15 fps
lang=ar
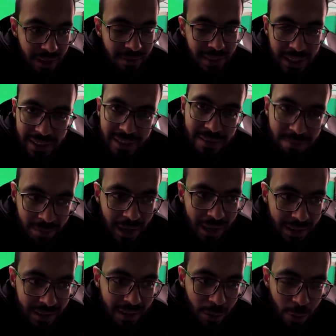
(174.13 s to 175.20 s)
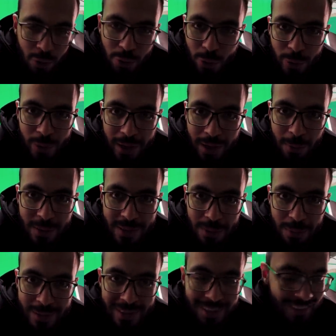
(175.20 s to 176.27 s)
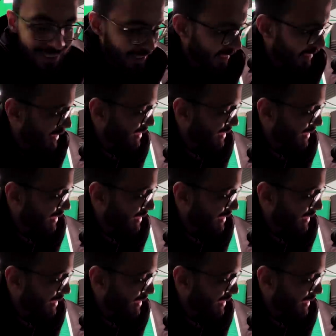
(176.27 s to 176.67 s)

فيعني اعذرونا لو لسه بنسقط